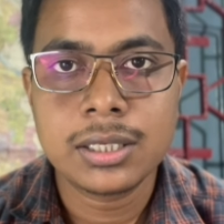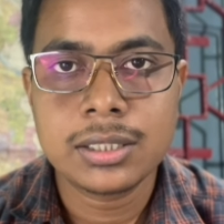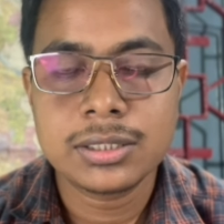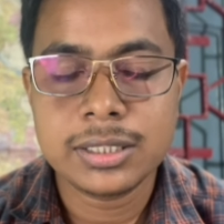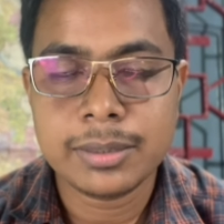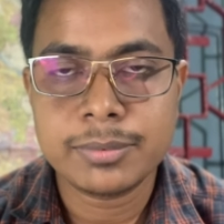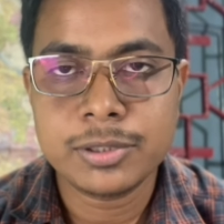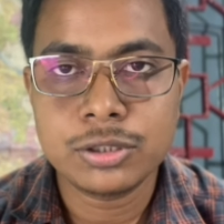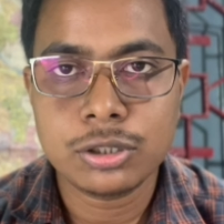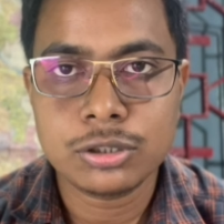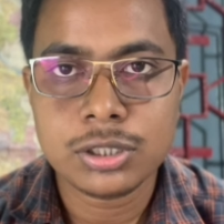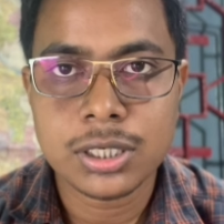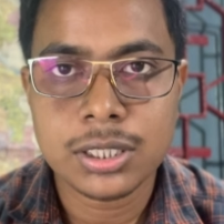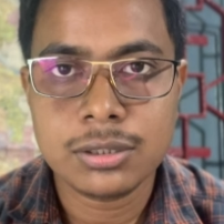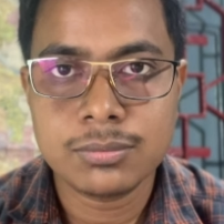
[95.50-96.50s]
যে আপনি
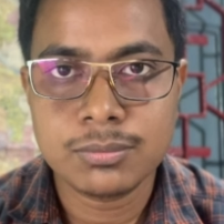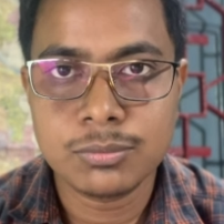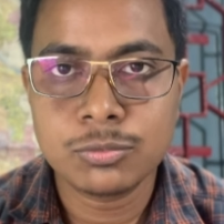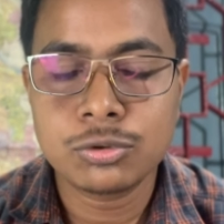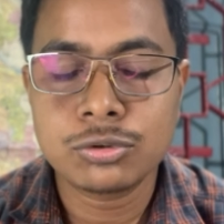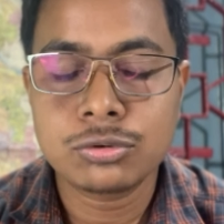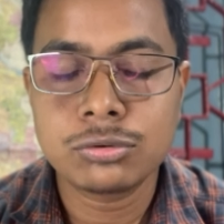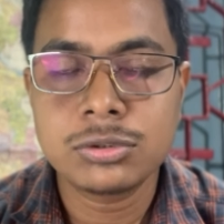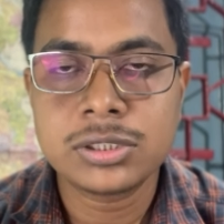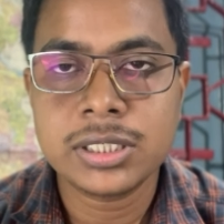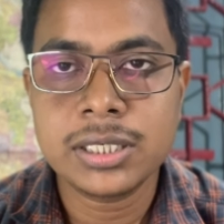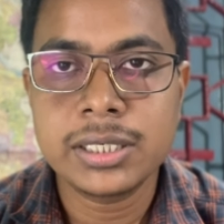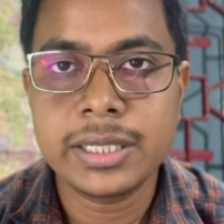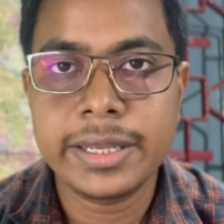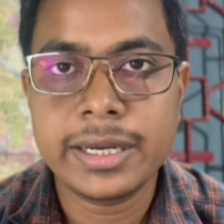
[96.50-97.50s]
যতটা মুখ তুলছেন
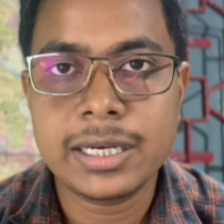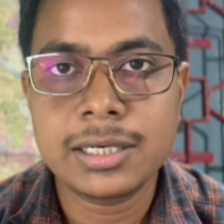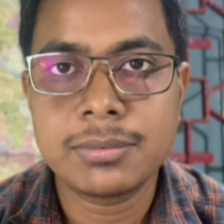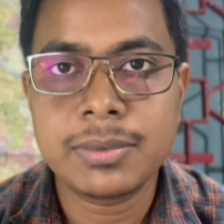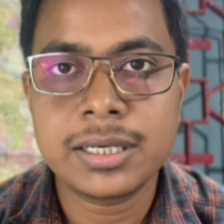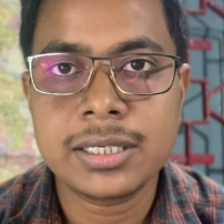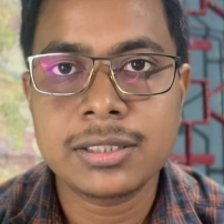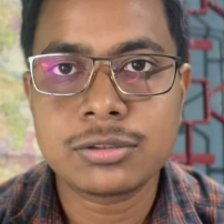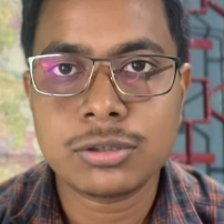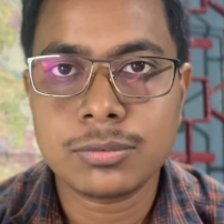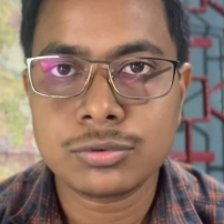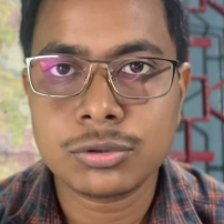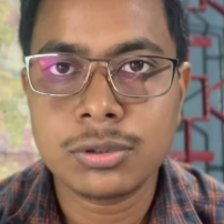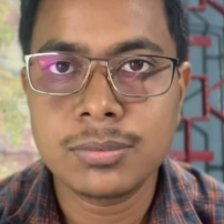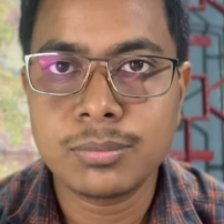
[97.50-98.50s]
এঁটেল মাটি
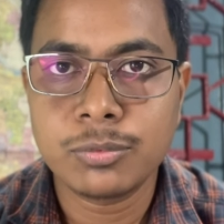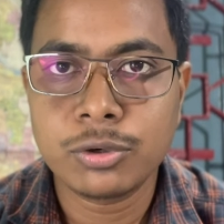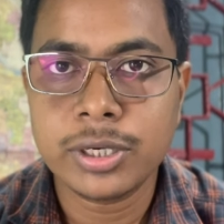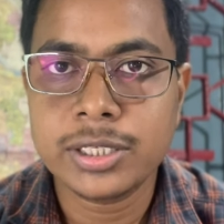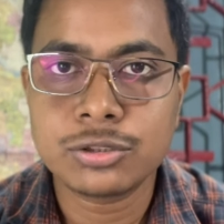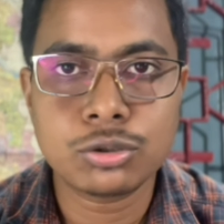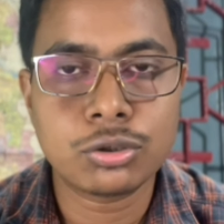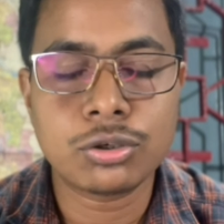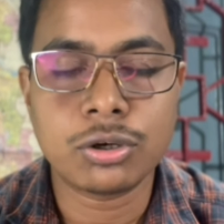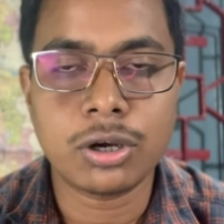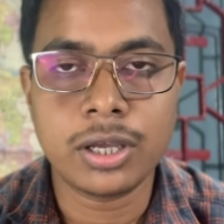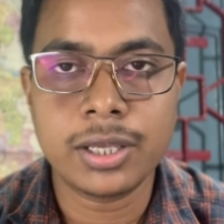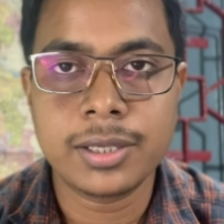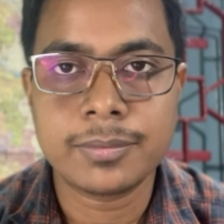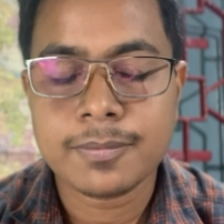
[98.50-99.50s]
সবসময় মোড়ে ছোট
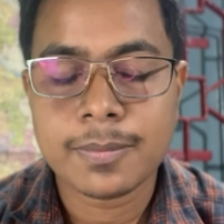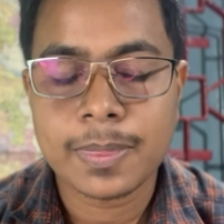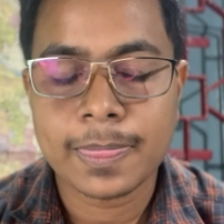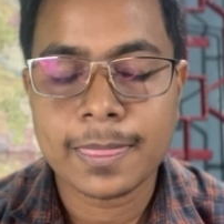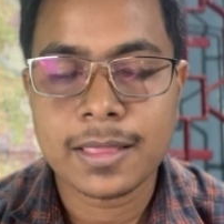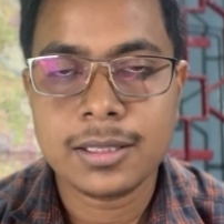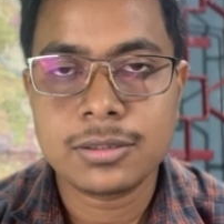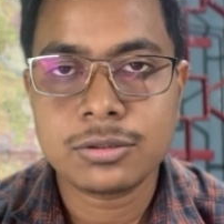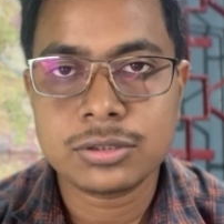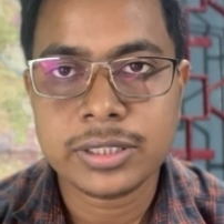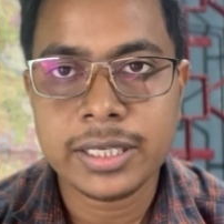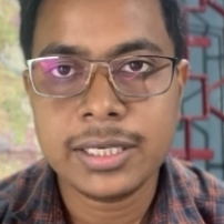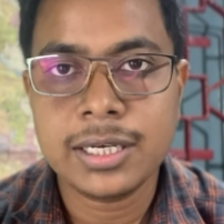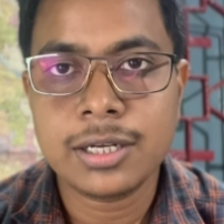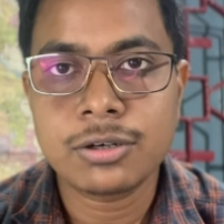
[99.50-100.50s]
হয় তো
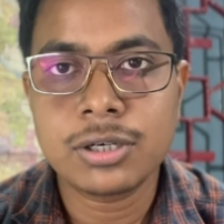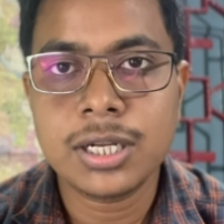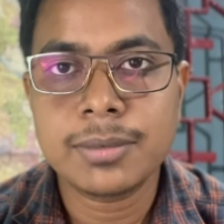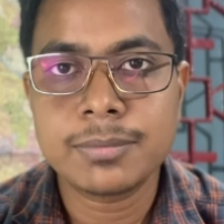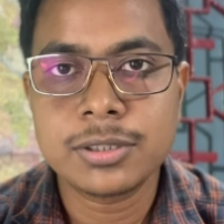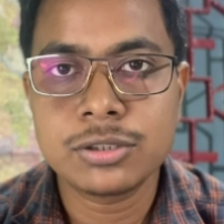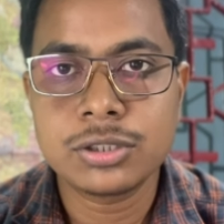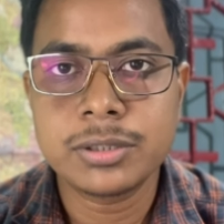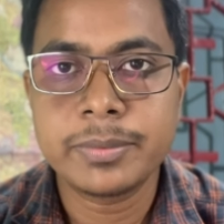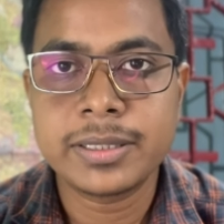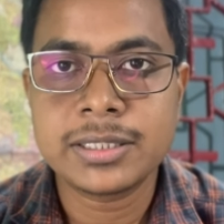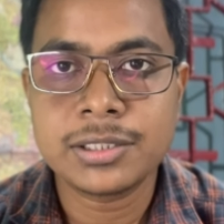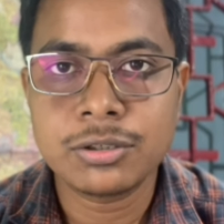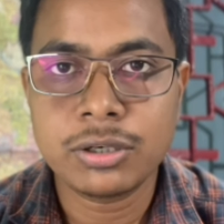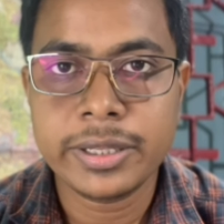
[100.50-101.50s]
সেই কারণে আপনি যদি
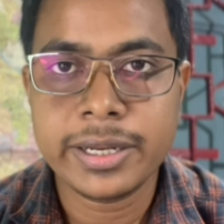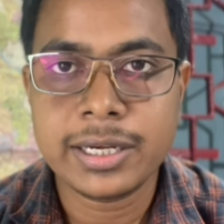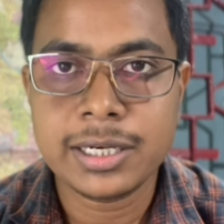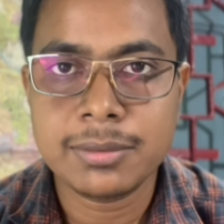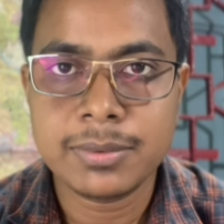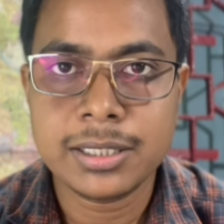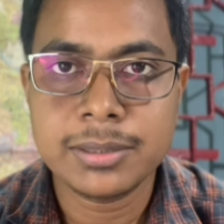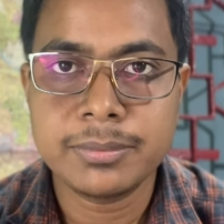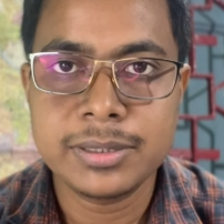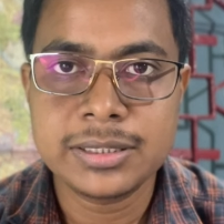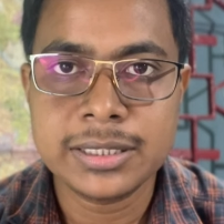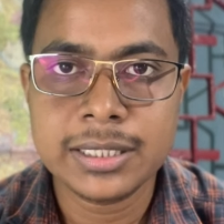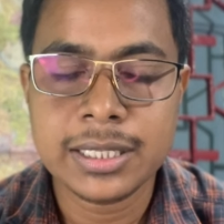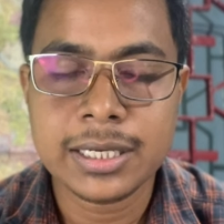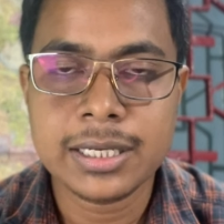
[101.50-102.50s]
বেশি করে এঁটেল মাটি
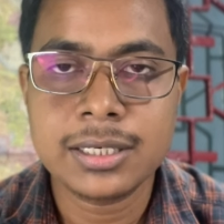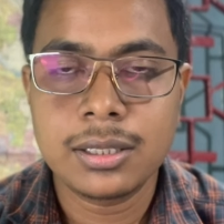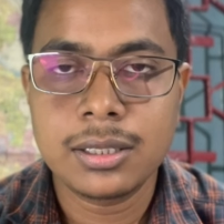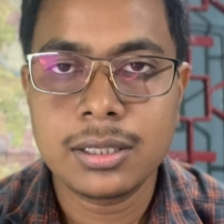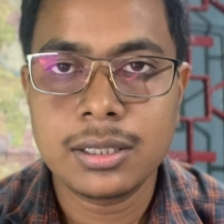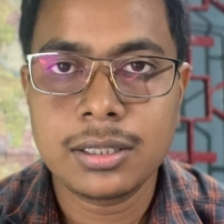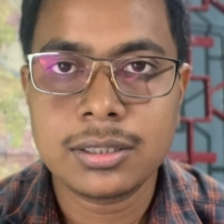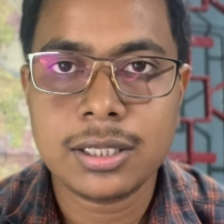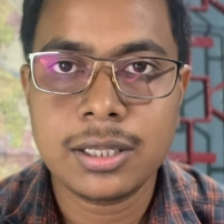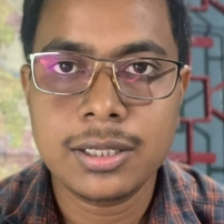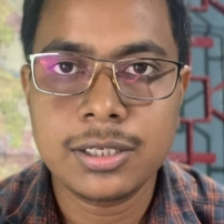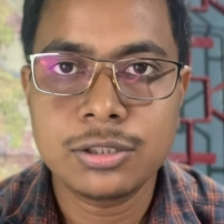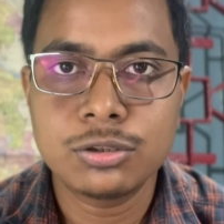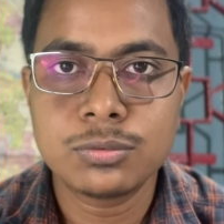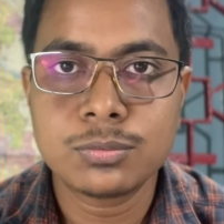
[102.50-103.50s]
মিশিয়ে থাকেন তাহলে
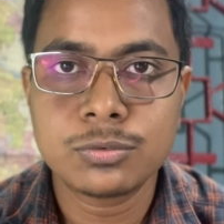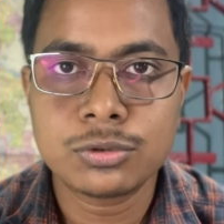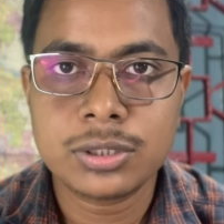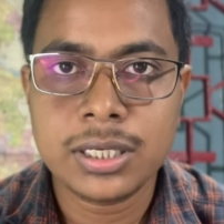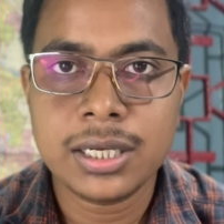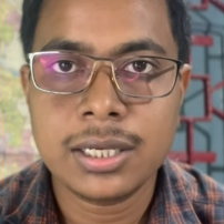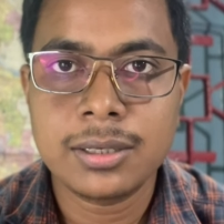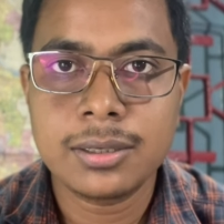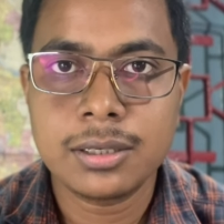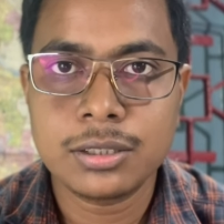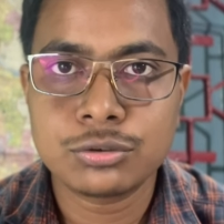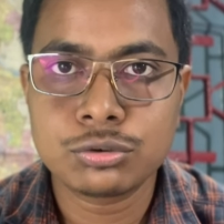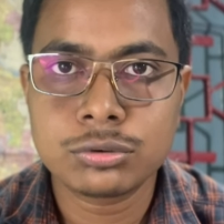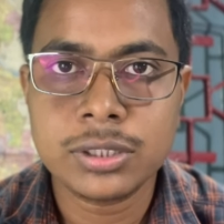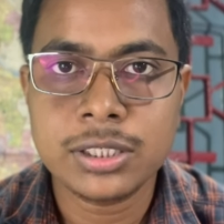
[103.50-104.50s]
কিন্তু মুখটা
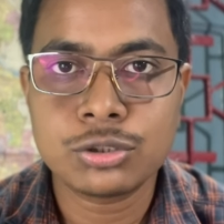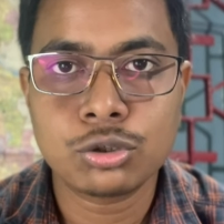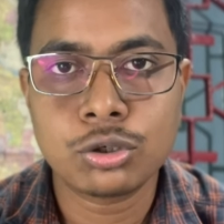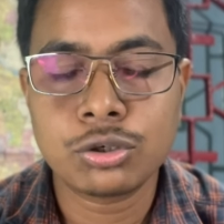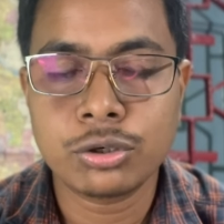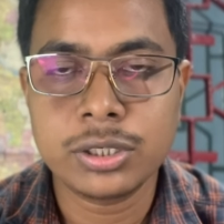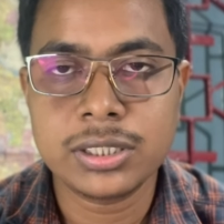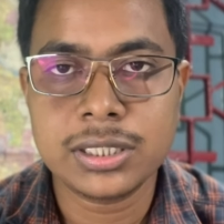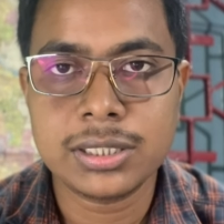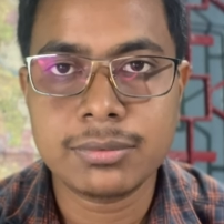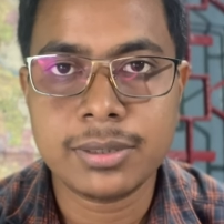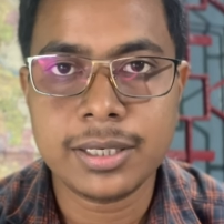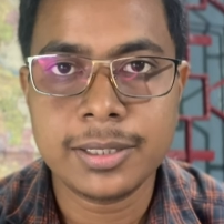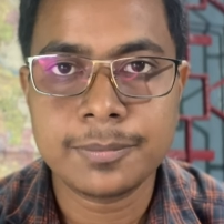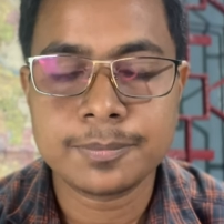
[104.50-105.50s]
শুকিয়ে ছোট হয়ে যেতে
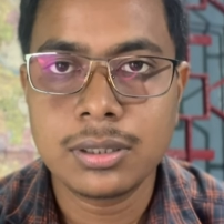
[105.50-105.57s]
পারে